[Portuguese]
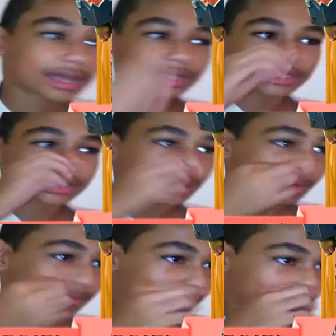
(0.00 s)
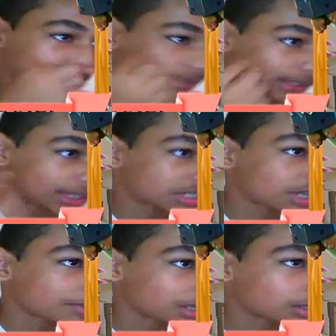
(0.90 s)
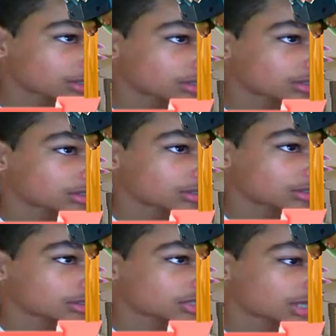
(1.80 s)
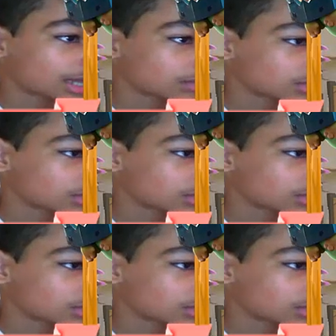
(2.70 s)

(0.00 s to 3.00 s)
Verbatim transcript: cadê a gema, mano? Cadê a gema? Eu tinha ganhado